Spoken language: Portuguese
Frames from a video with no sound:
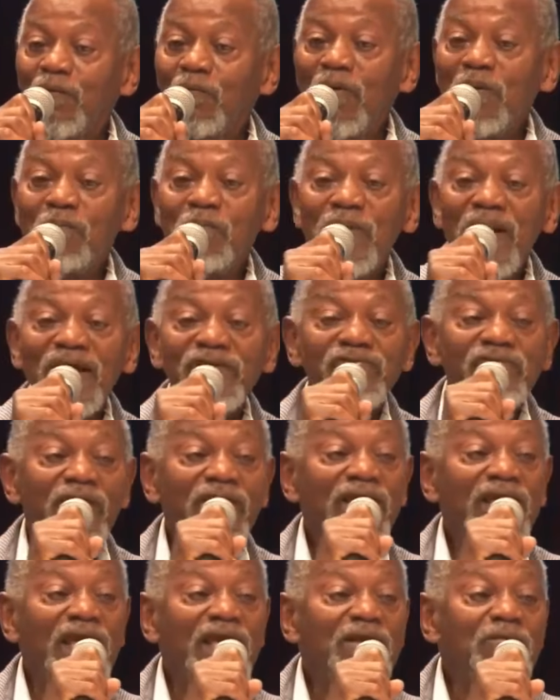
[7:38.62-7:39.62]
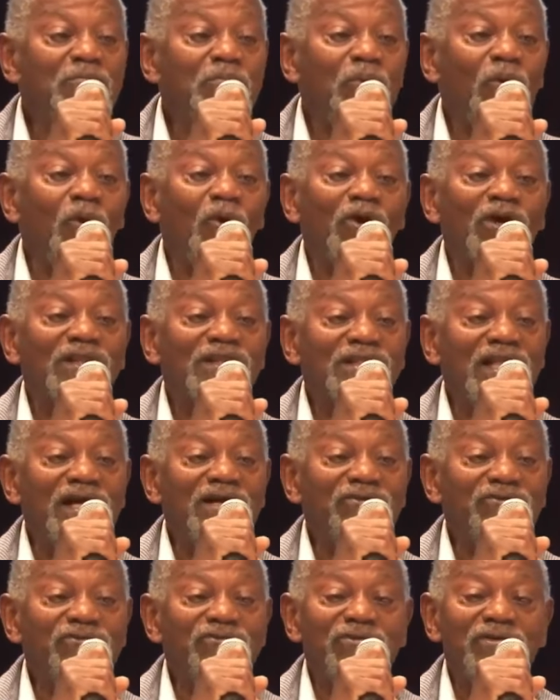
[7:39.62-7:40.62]
Uma prática que é
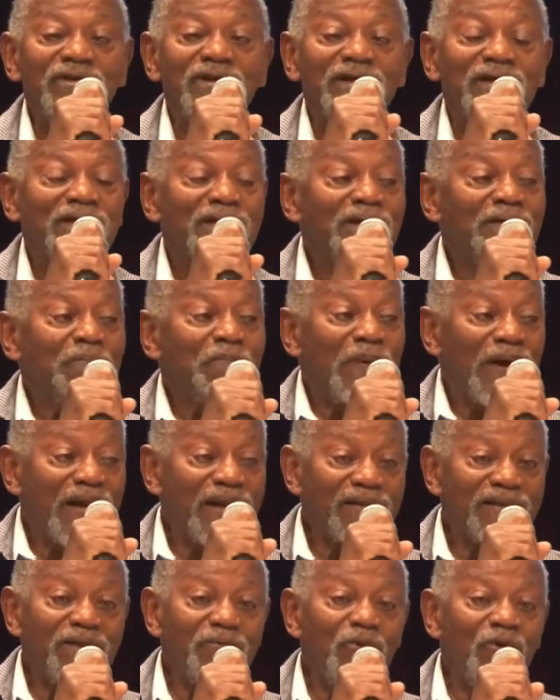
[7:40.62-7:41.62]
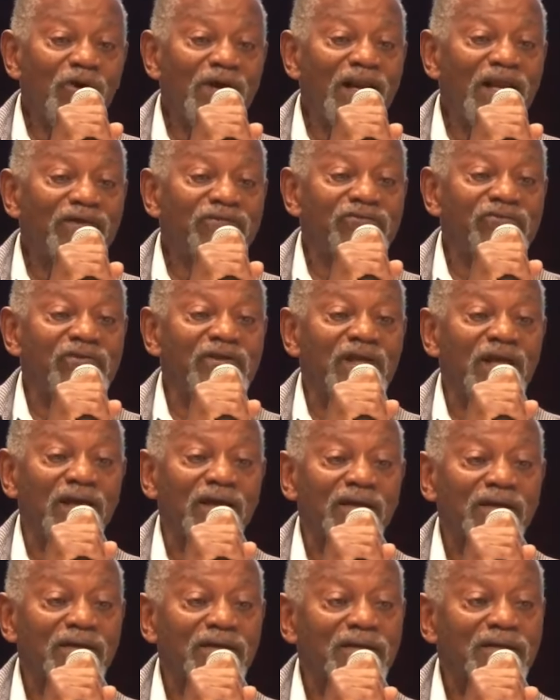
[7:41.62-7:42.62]
importante para a democracia.